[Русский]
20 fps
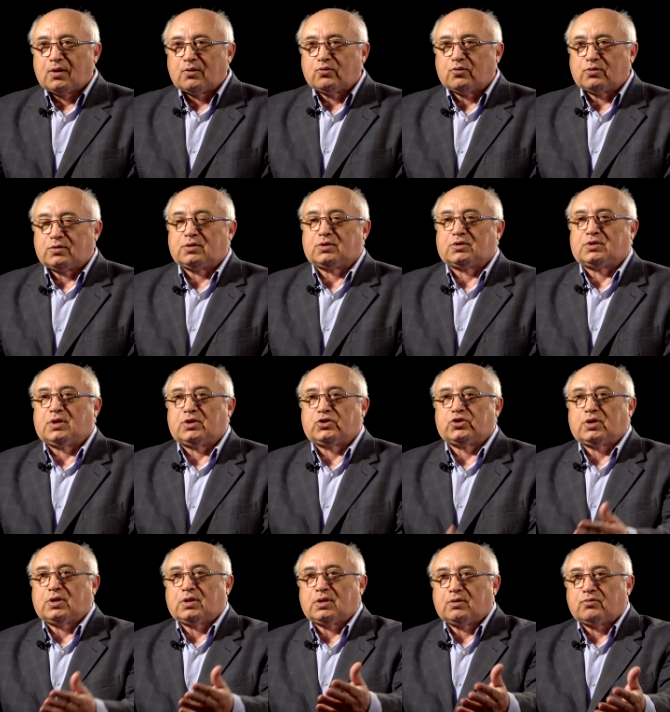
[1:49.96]
вот,
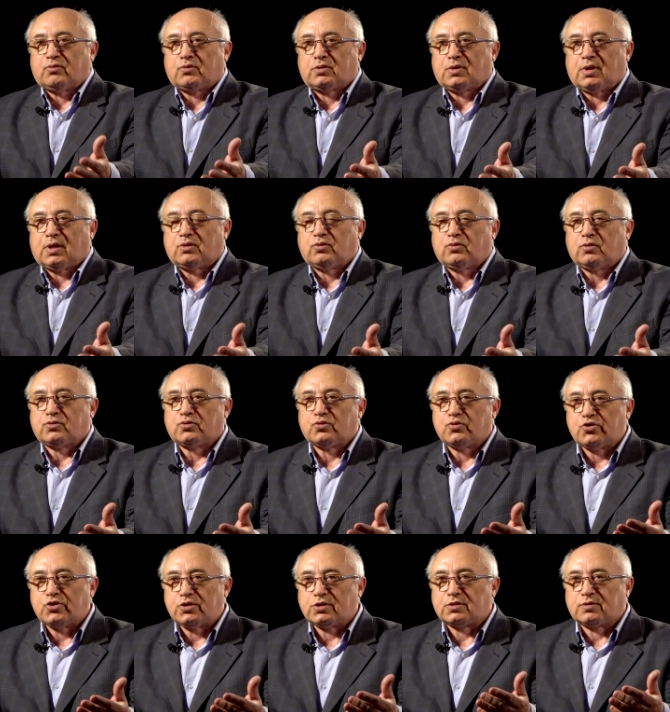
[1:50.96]
сначала вот одно
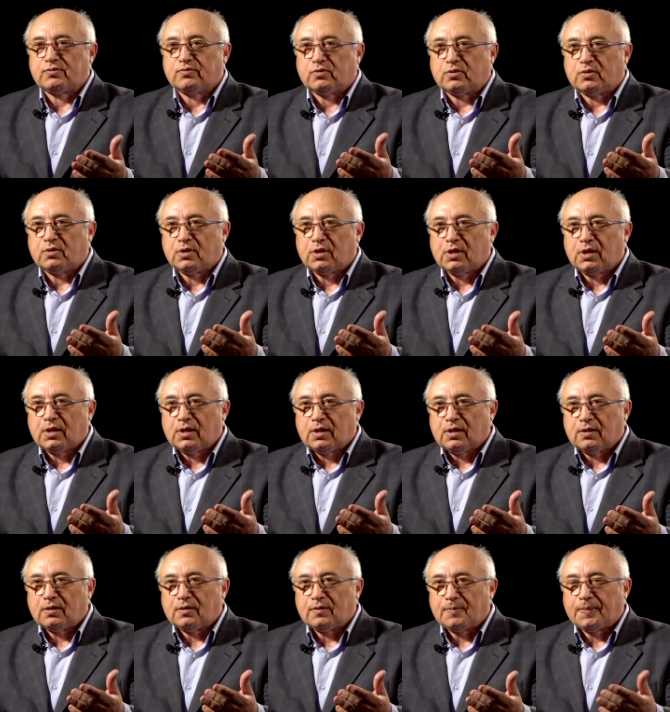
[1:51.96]
существо,
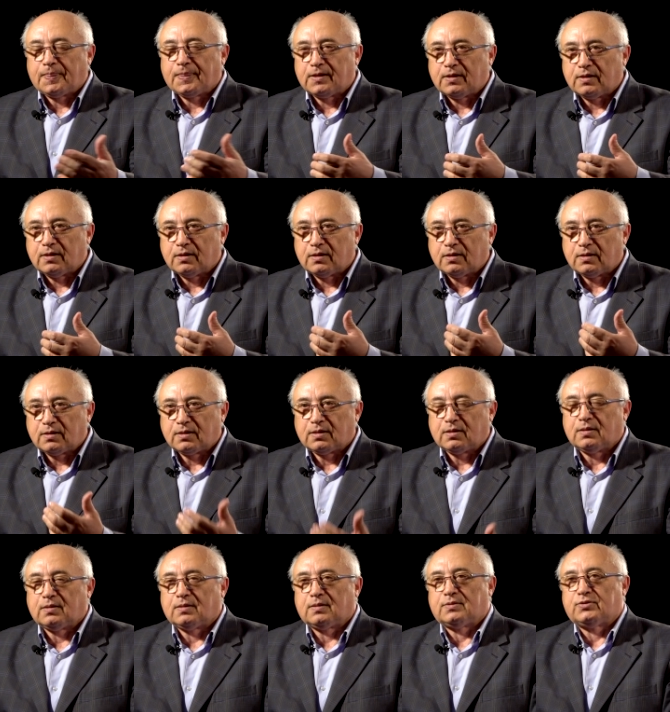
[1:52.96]
эм, э,
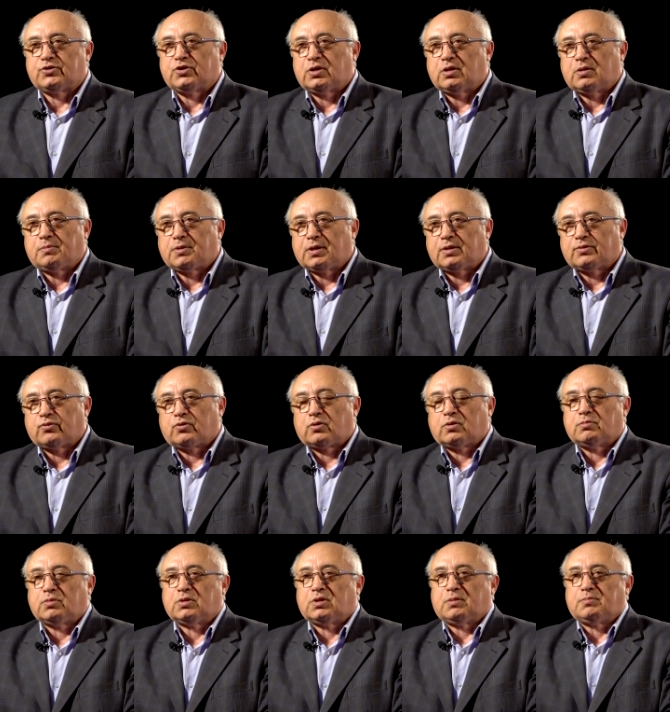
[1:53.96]
череп которого
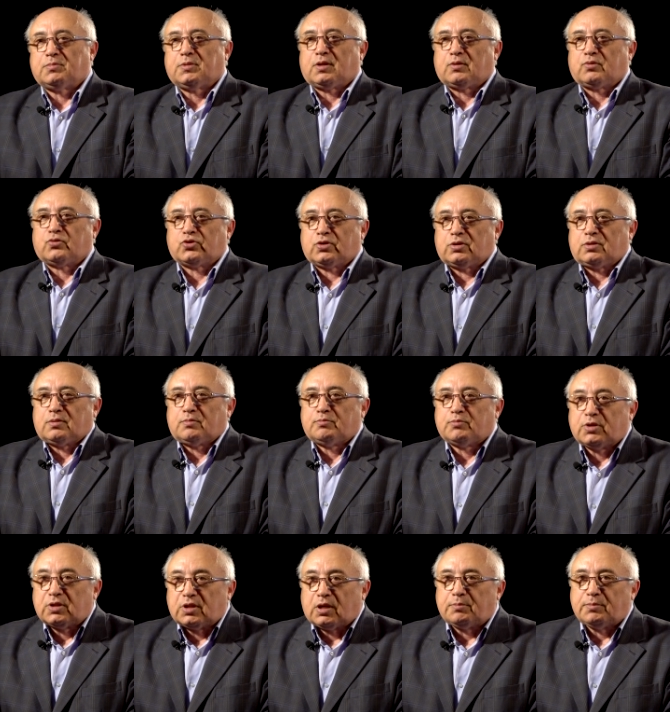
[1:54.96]
был обнаружен,
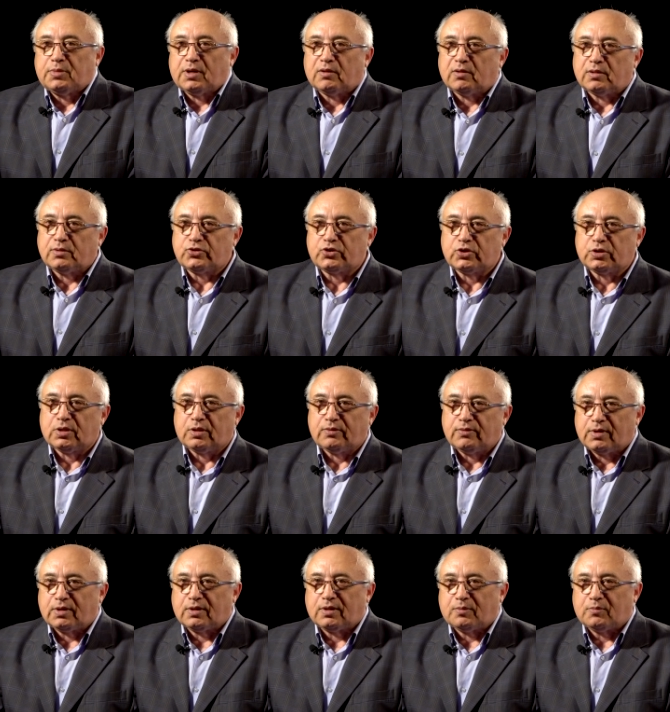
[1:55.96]
был объявлен
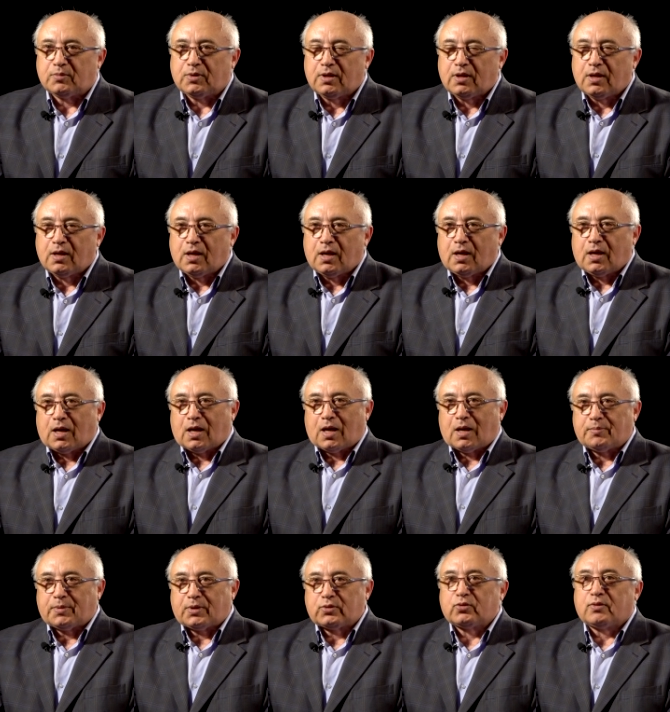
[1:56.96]
человеком –
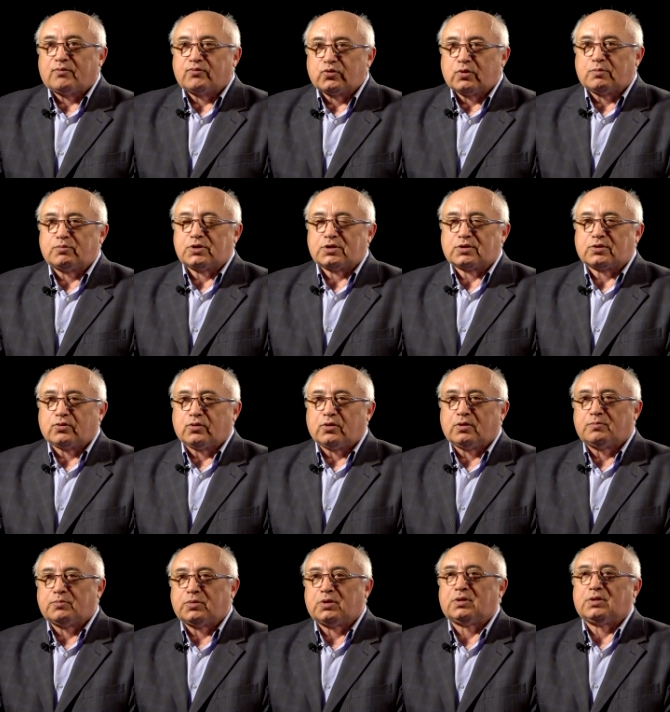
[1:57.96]
а потом в том же слое
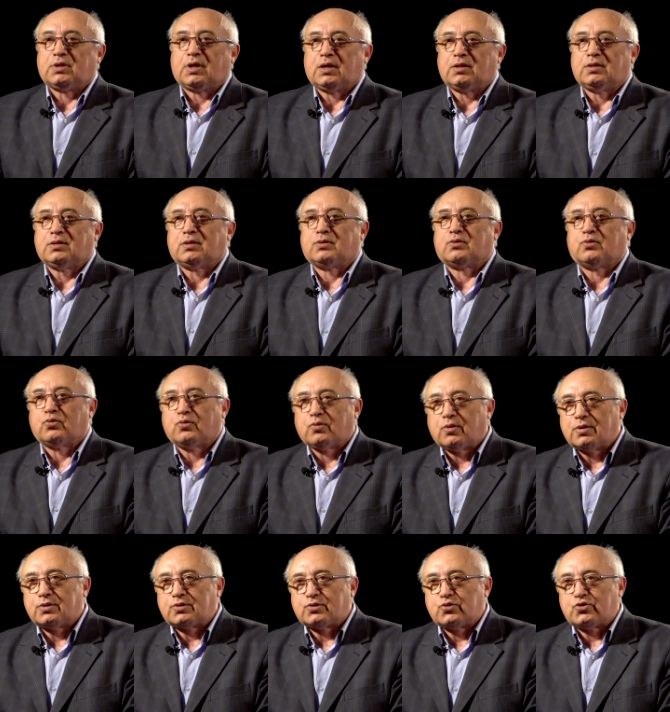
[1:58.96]
было найдено
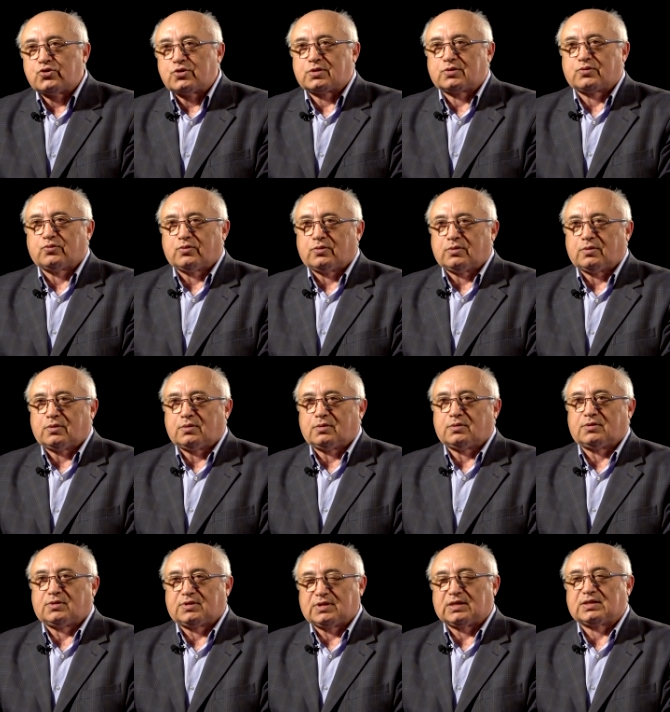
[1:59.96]
другое существо
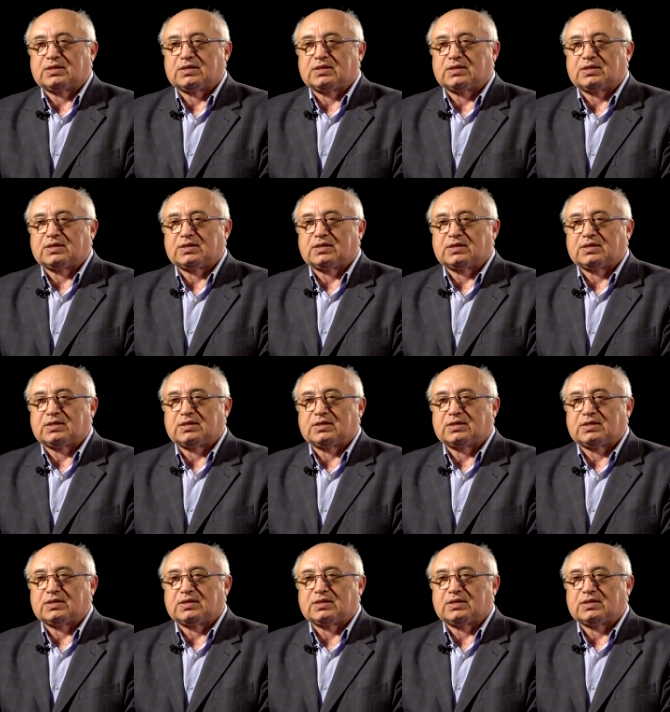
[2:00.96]
со